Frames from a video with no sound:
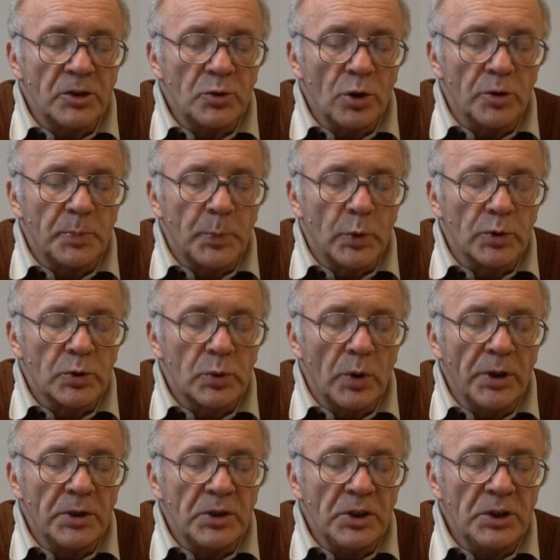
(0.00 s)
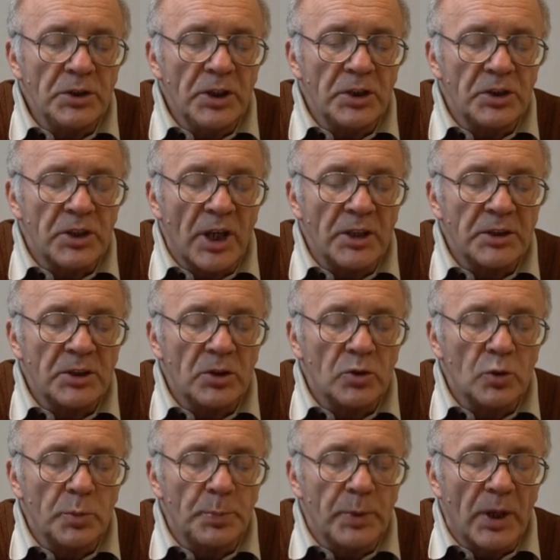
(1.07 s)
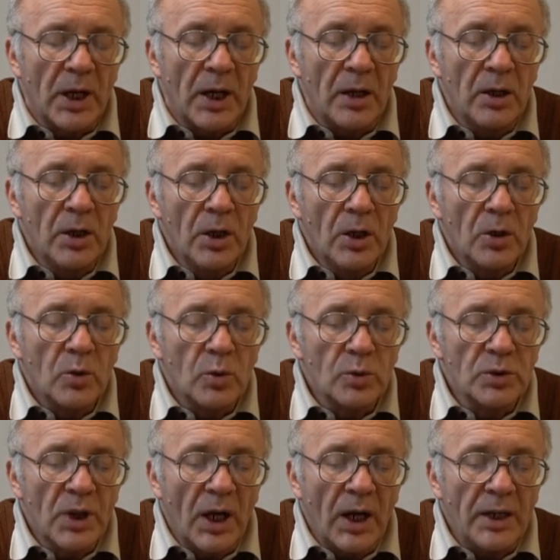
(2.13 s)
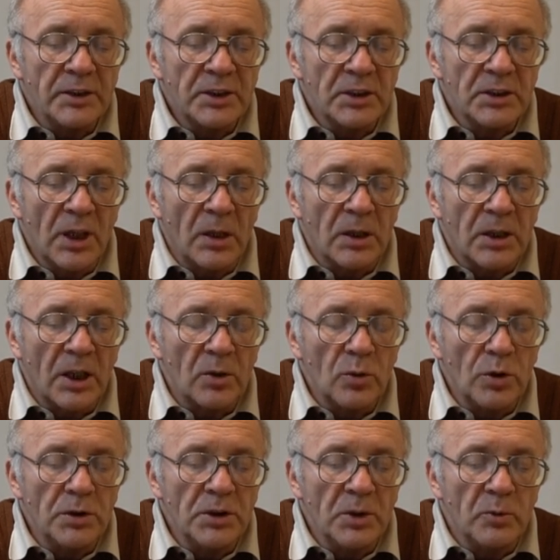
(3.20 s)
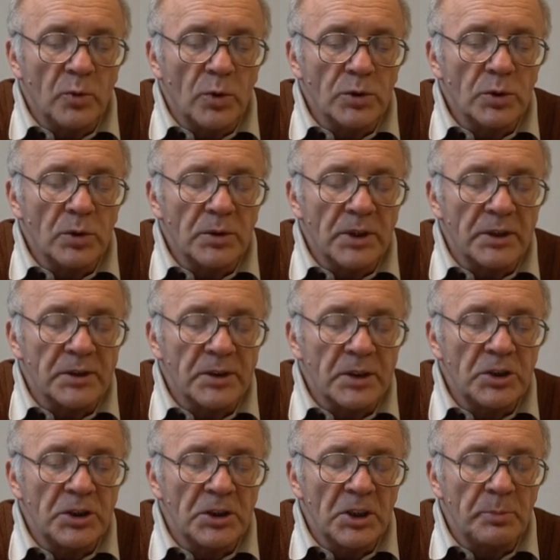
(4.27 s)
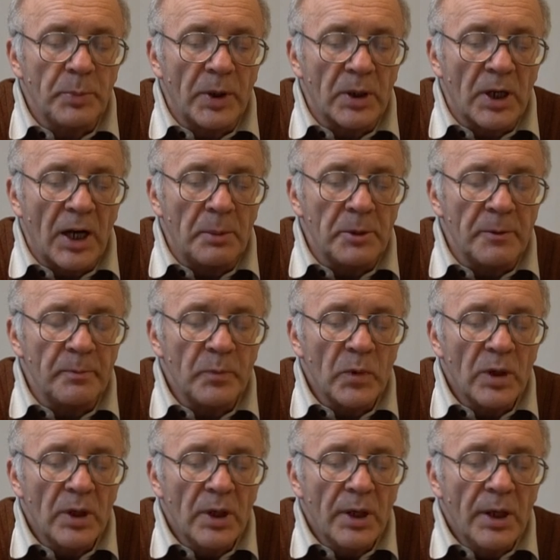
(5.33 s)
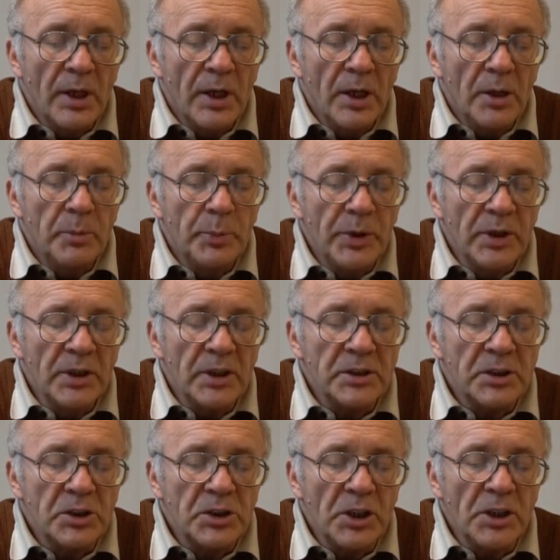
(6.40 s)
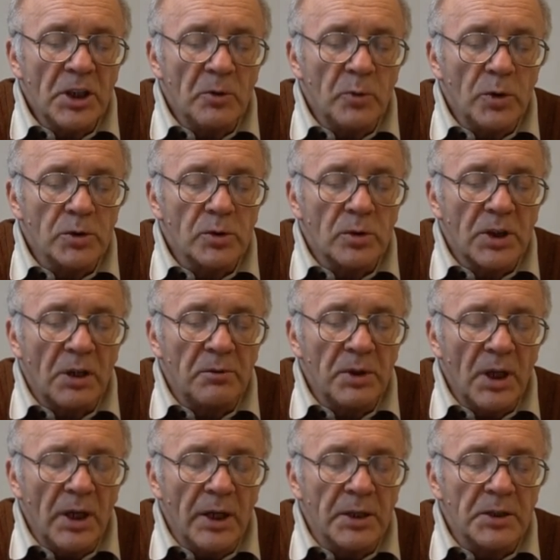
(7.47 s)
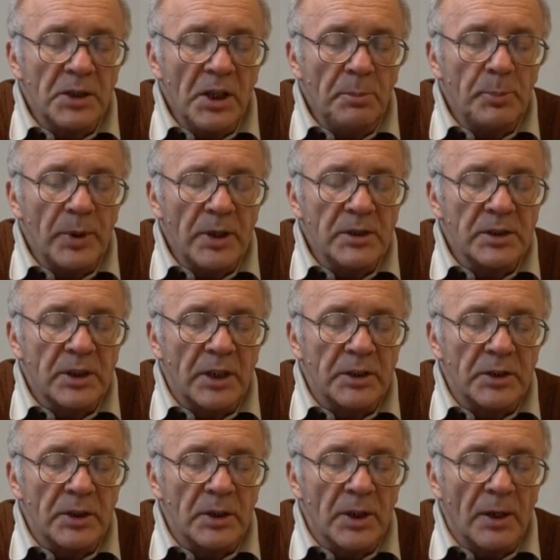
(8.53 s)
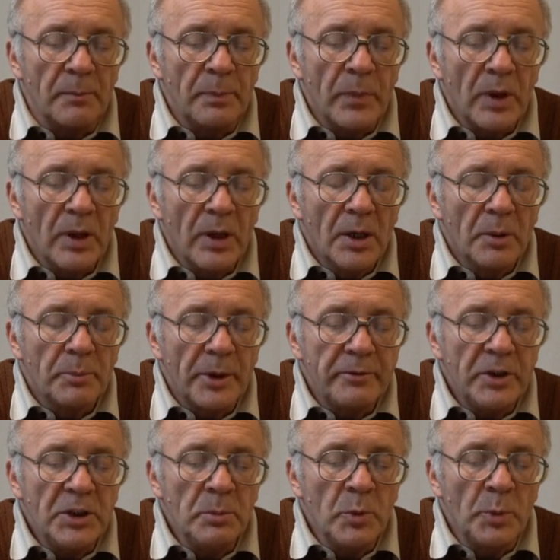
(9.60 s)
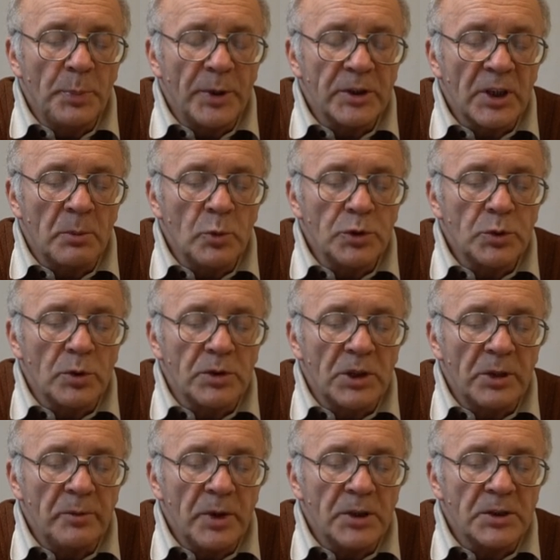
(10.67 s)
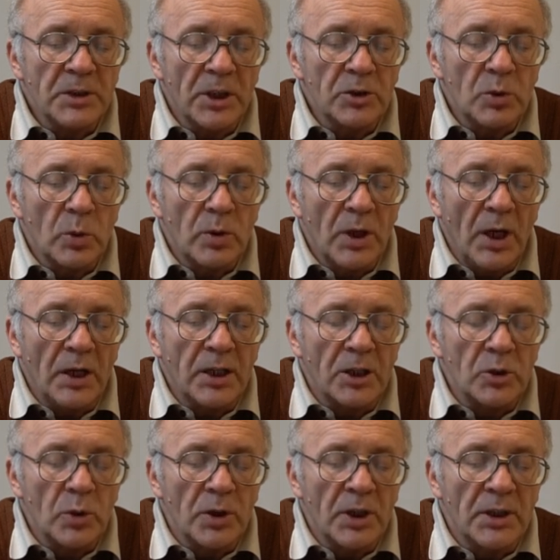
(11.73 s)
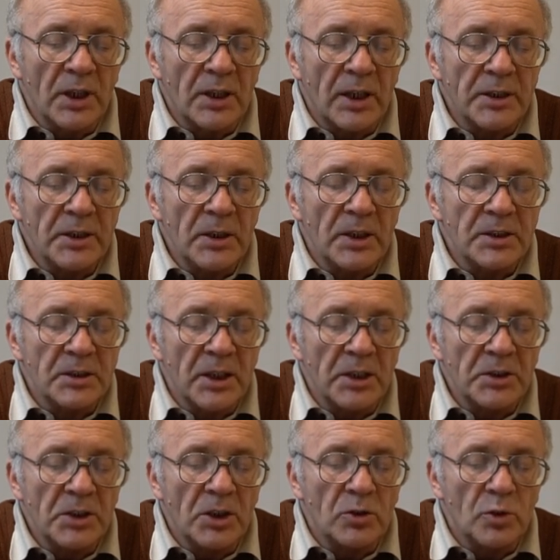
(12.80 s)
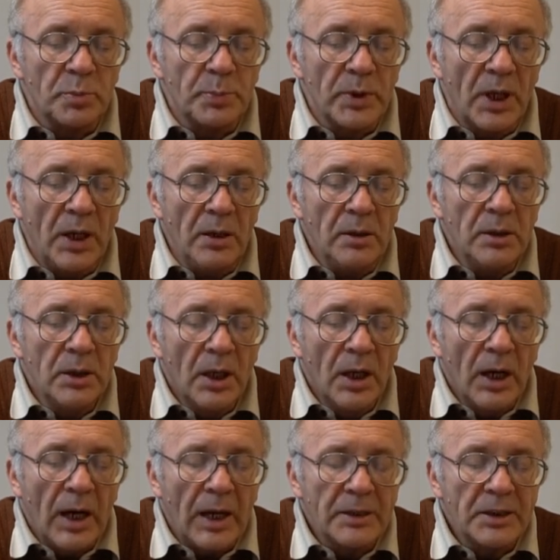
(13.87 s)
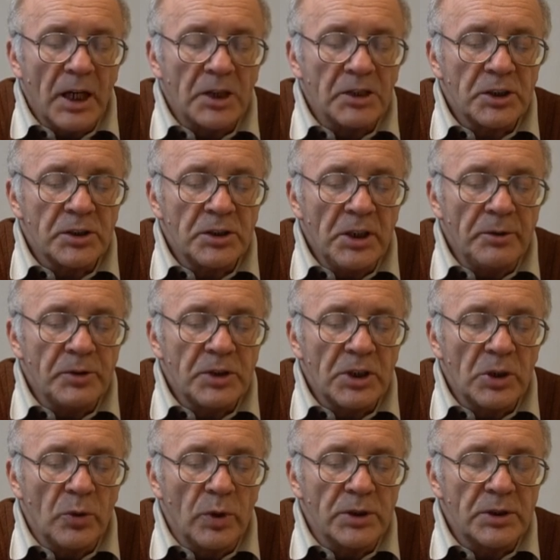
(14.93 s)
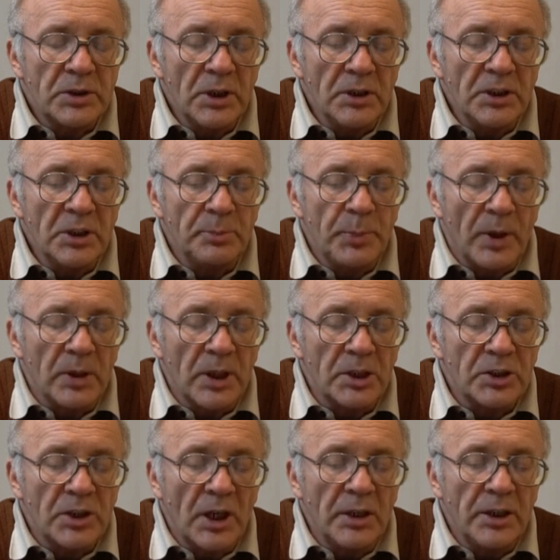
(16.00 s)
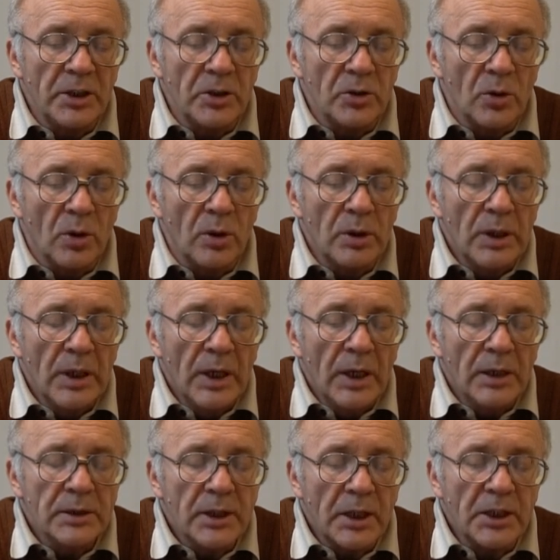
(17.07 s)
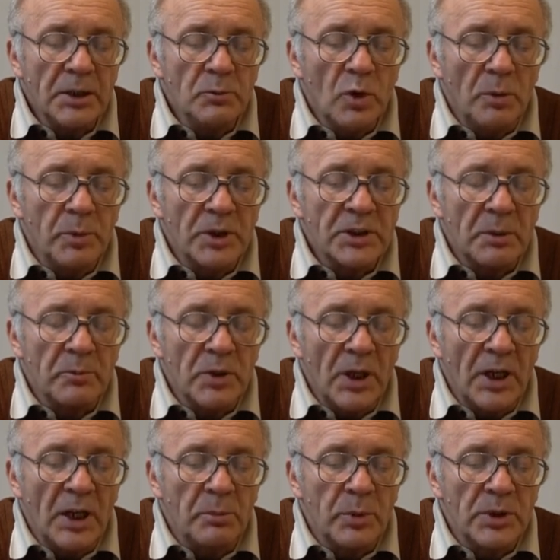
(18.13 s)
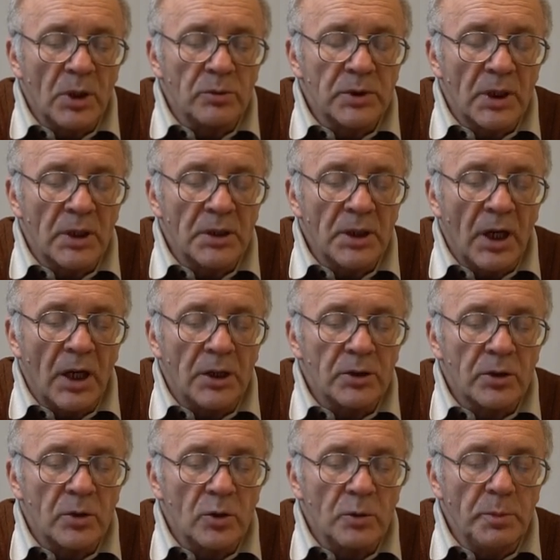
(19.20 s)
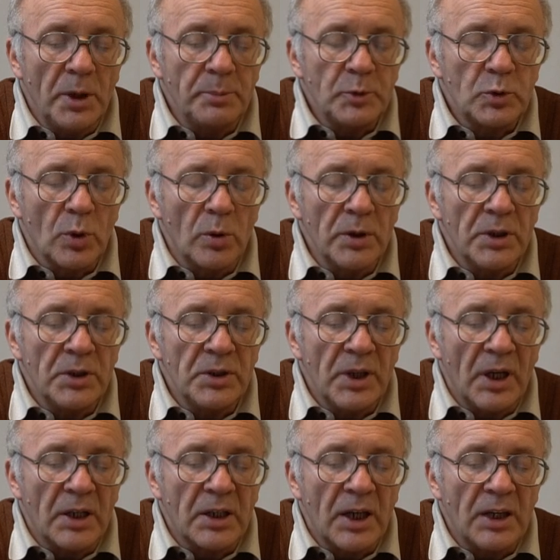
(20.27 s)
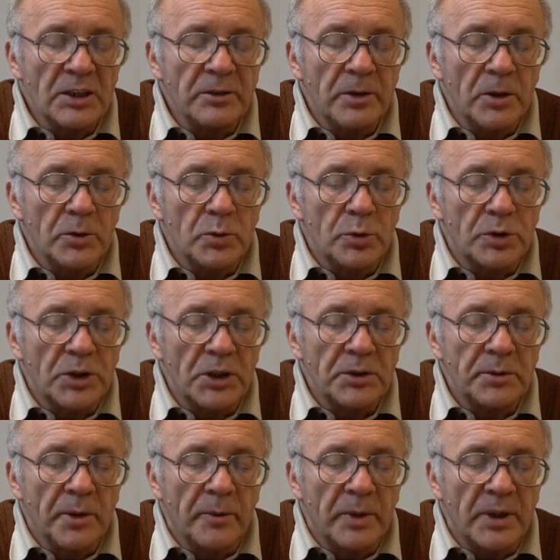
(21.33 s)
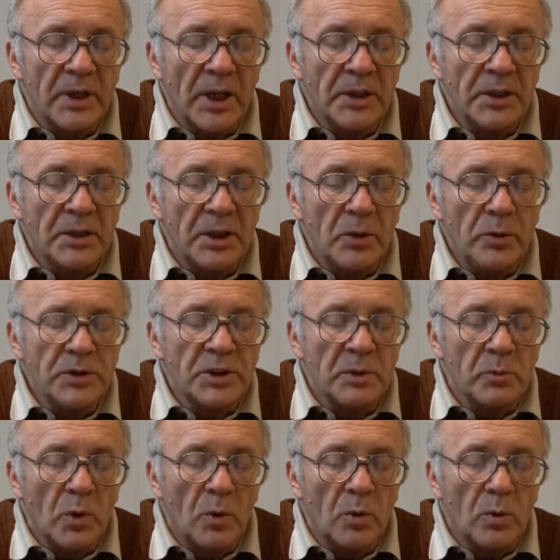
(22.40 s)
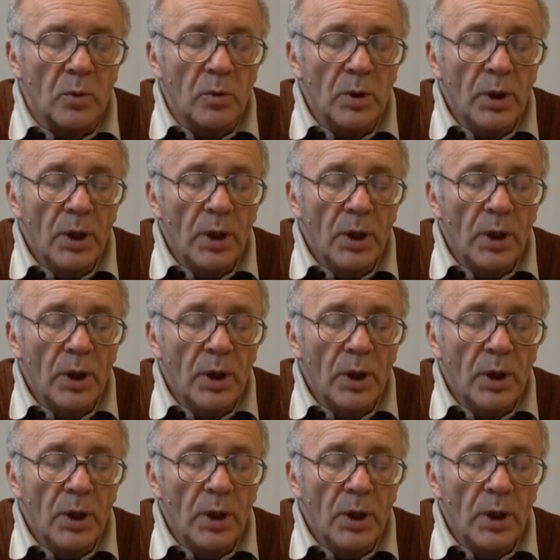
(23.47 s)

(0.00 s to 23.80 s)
счет пустой нижней части дупла, куда оседал холодный воздух, насыщенный парами. Перенасыщение воздуха влагой не происходило – по-видимому, потому что древесная труха, которая находилась на дне дупла, а также знившие его стенки поглощали ее. Таким образом, благо была удалена от клуба пчел и не оказывала существенного влияния на его зимовку.